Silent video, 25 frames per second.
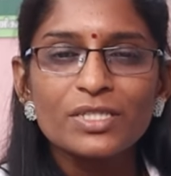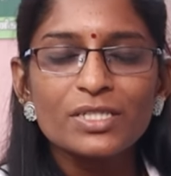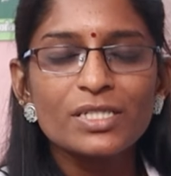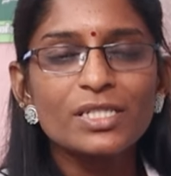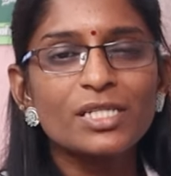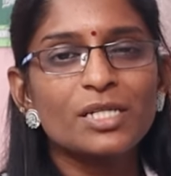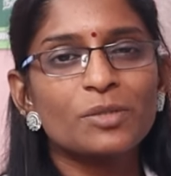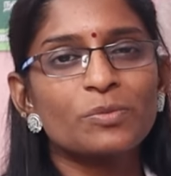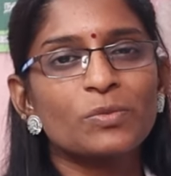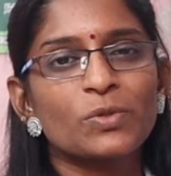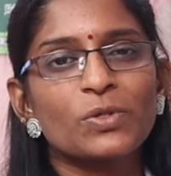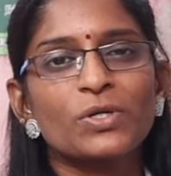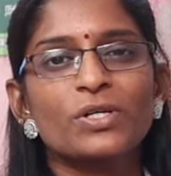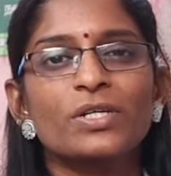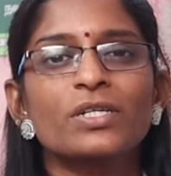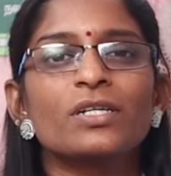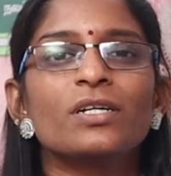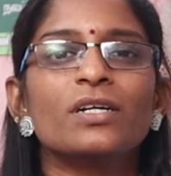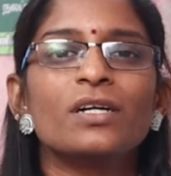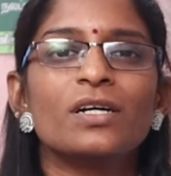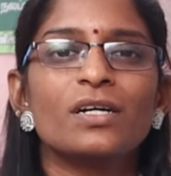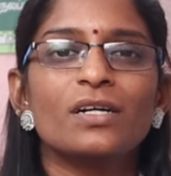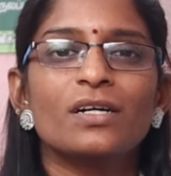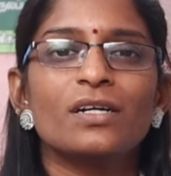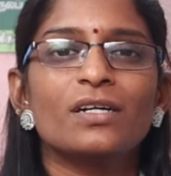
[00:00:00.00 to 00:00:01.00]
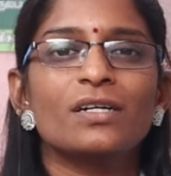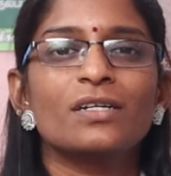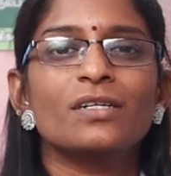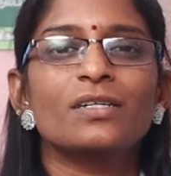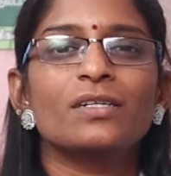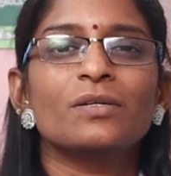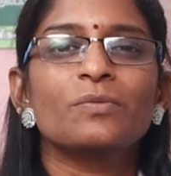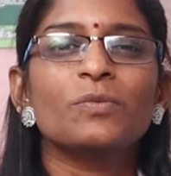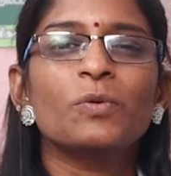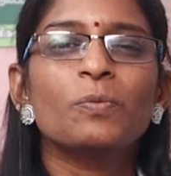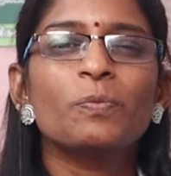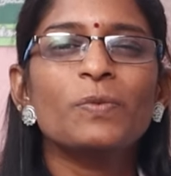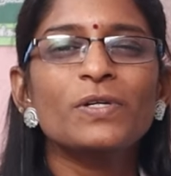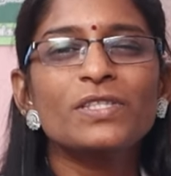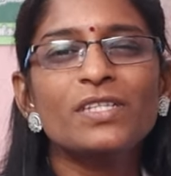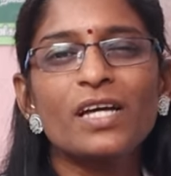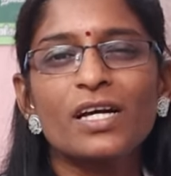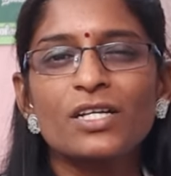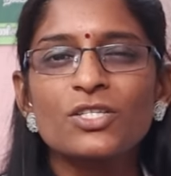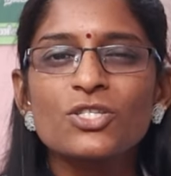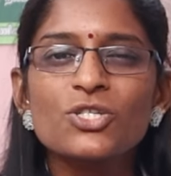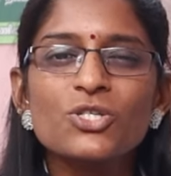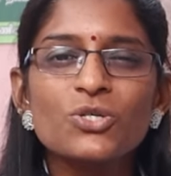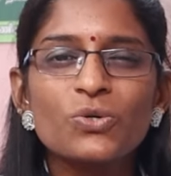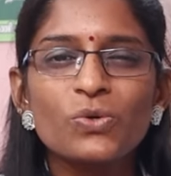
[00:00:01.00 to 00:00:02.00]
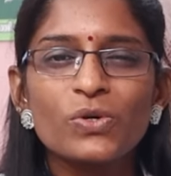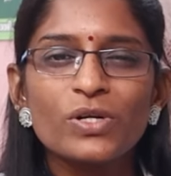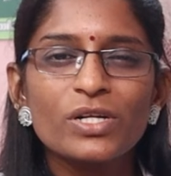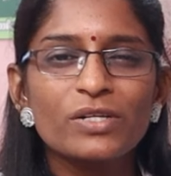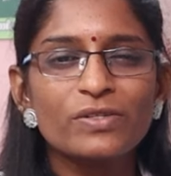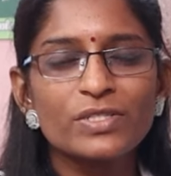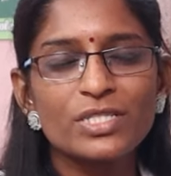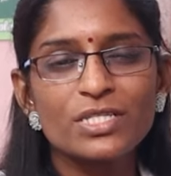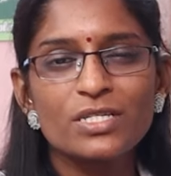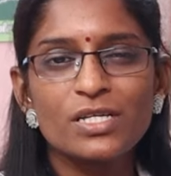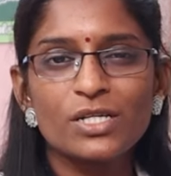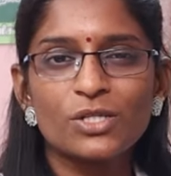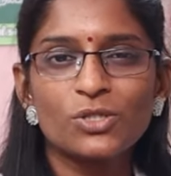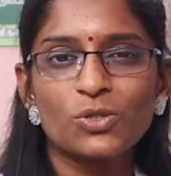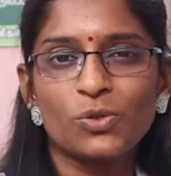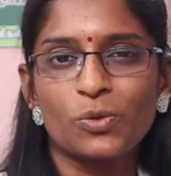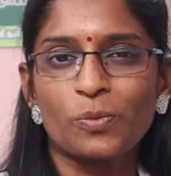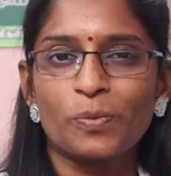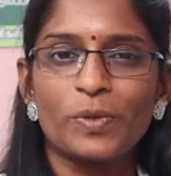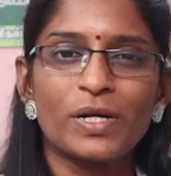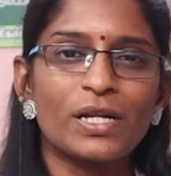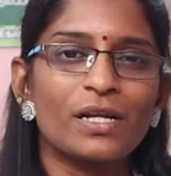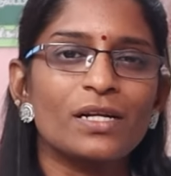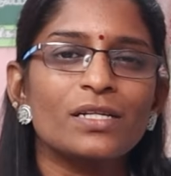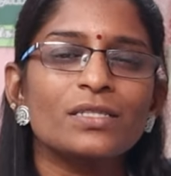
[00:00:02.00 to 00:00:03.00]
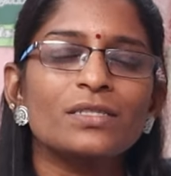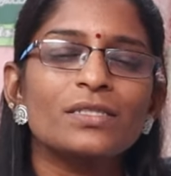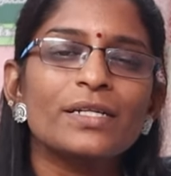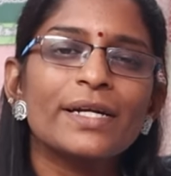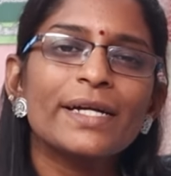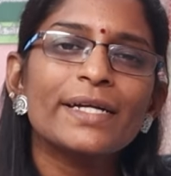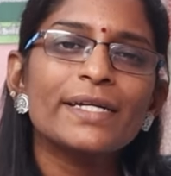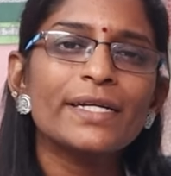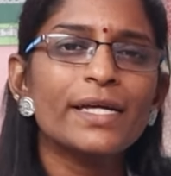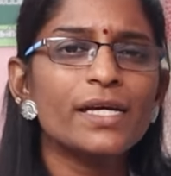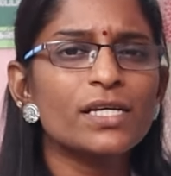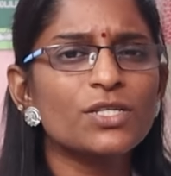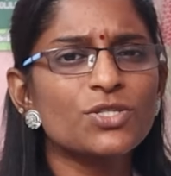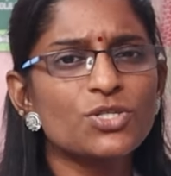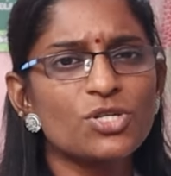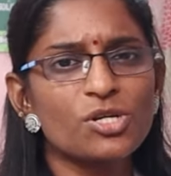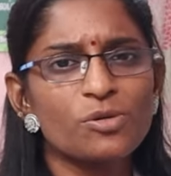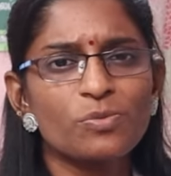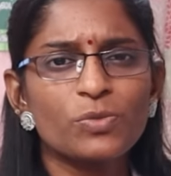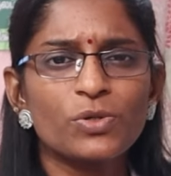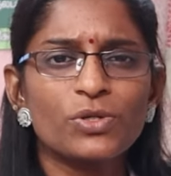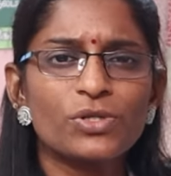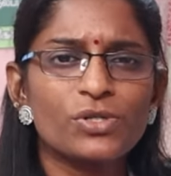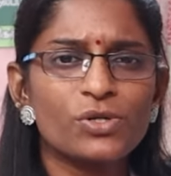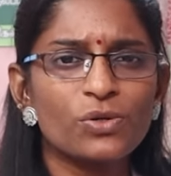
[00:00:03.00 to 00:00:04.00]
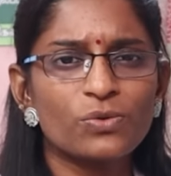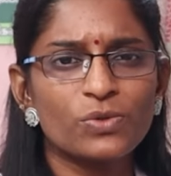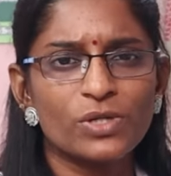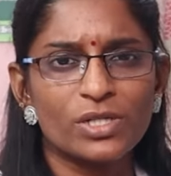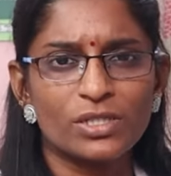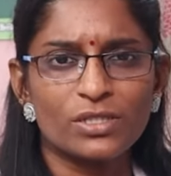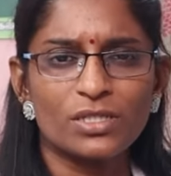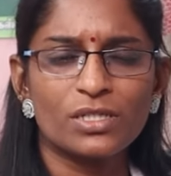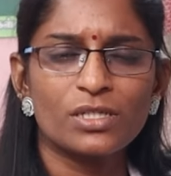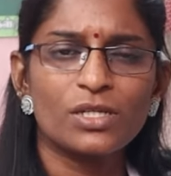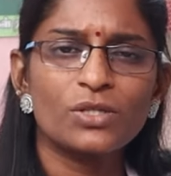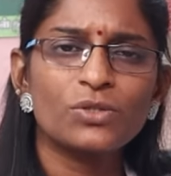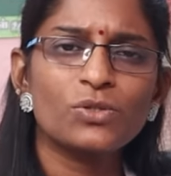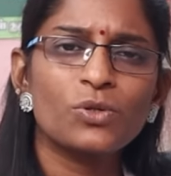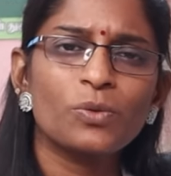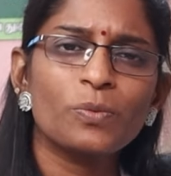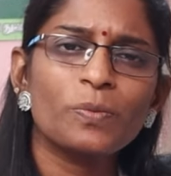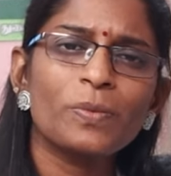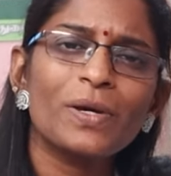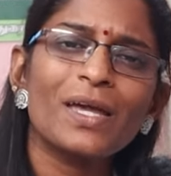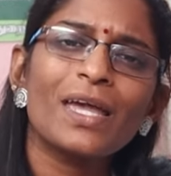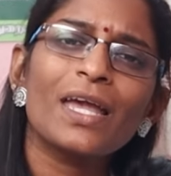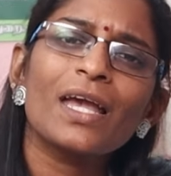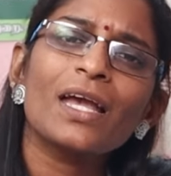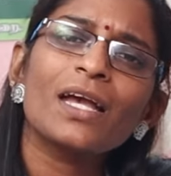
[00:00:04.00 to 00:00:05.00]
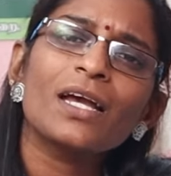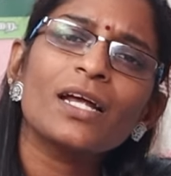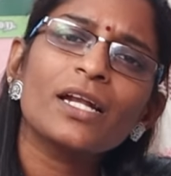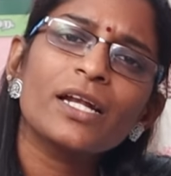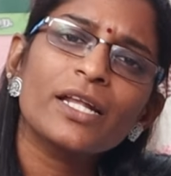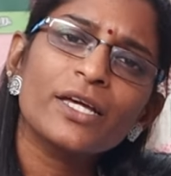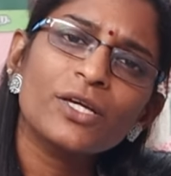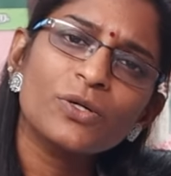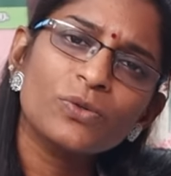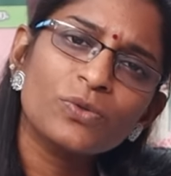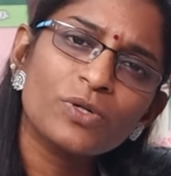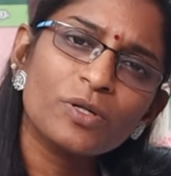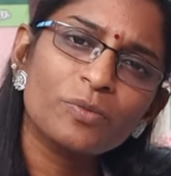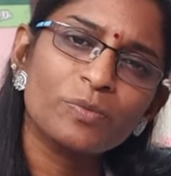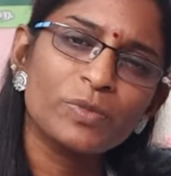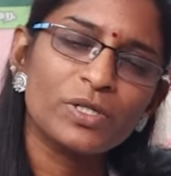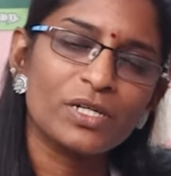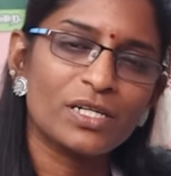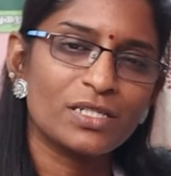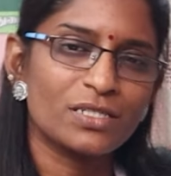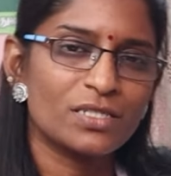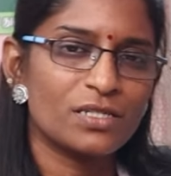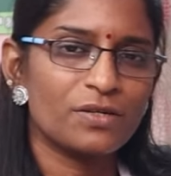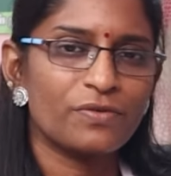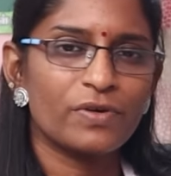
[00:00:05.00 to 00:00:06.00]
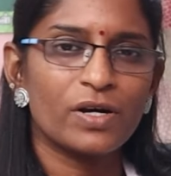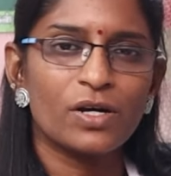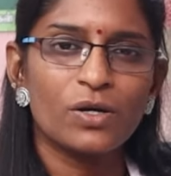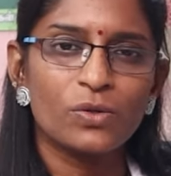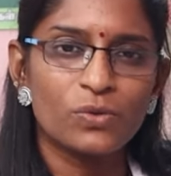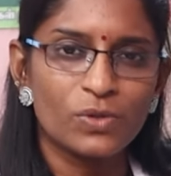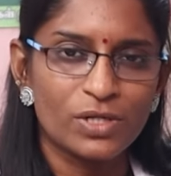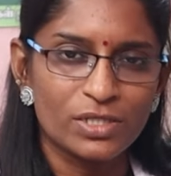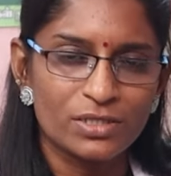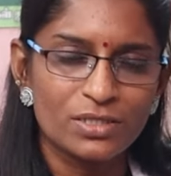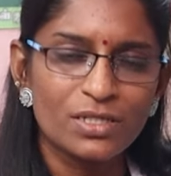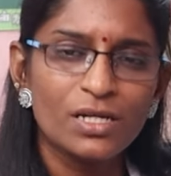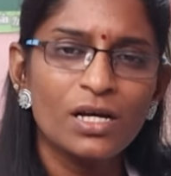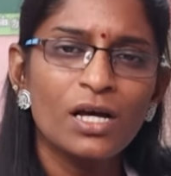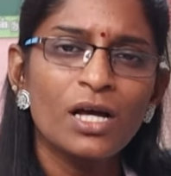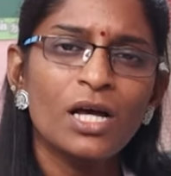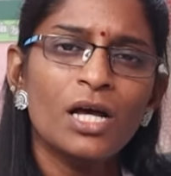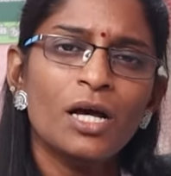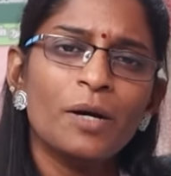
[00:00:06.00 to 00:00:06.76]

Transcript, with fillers: வந்து நமக்கு முப்பத்தி அஞ்சுக்குள்ளே வச்சுக்கிறது ரொம்ப நல்லது ரெண்டு எக்ஸ்ட்ரீமும் இருக்கக்கூடாது அதாவது ரொம்ப எங்களையும் நம்ம கன்சீவ் ஆகக்கூடாது